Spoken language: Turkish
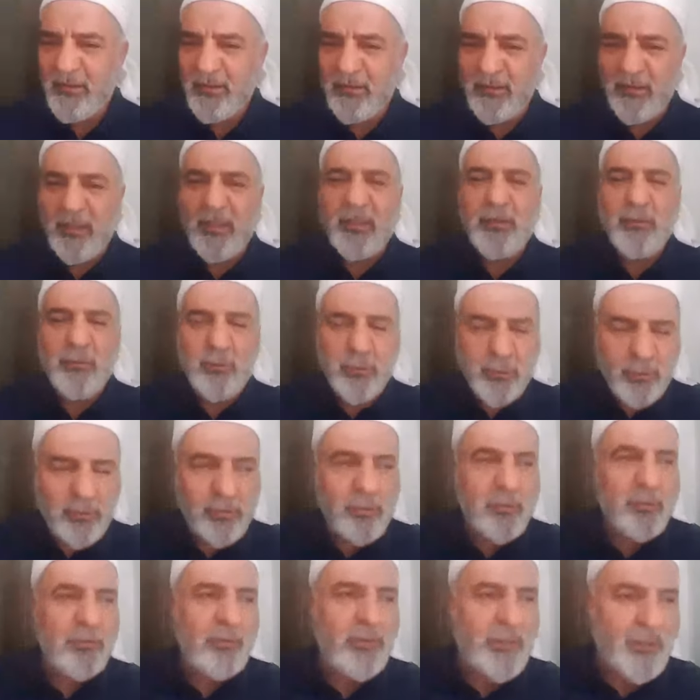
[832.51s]
yani kuş
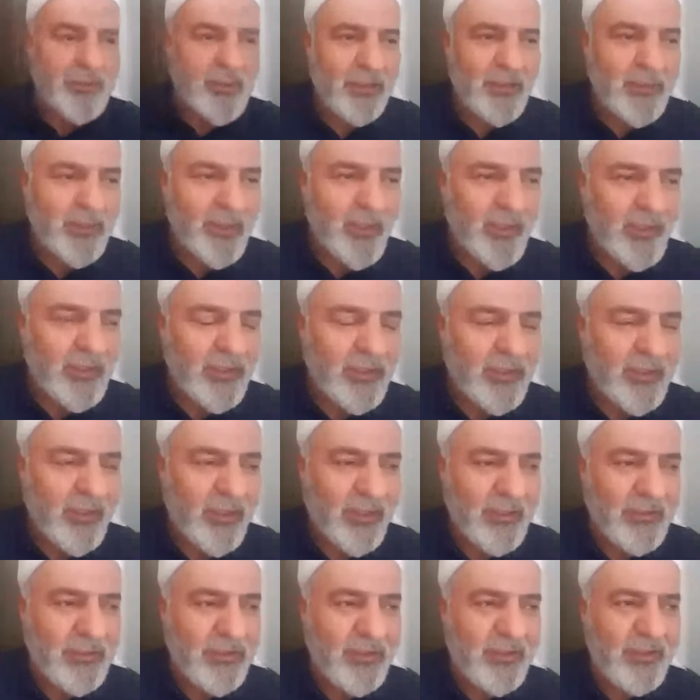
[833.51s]
tüyü yatakların
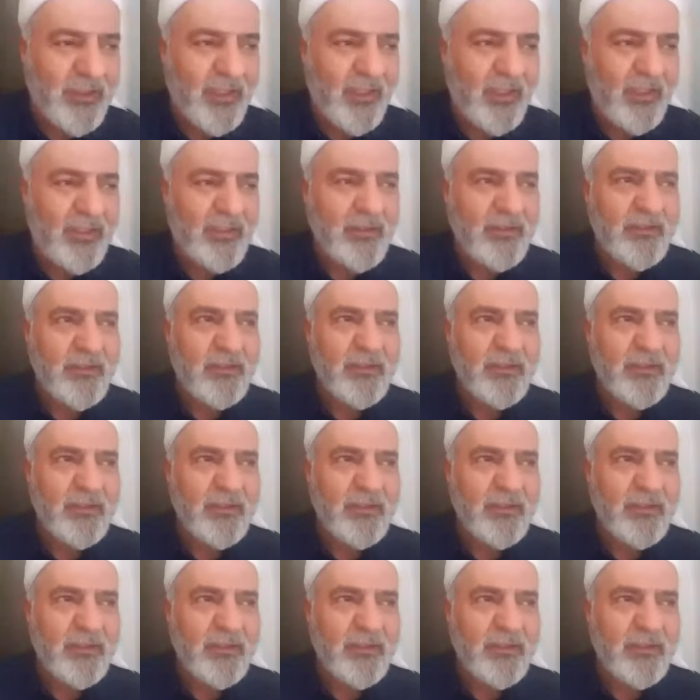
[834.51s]
içerisinde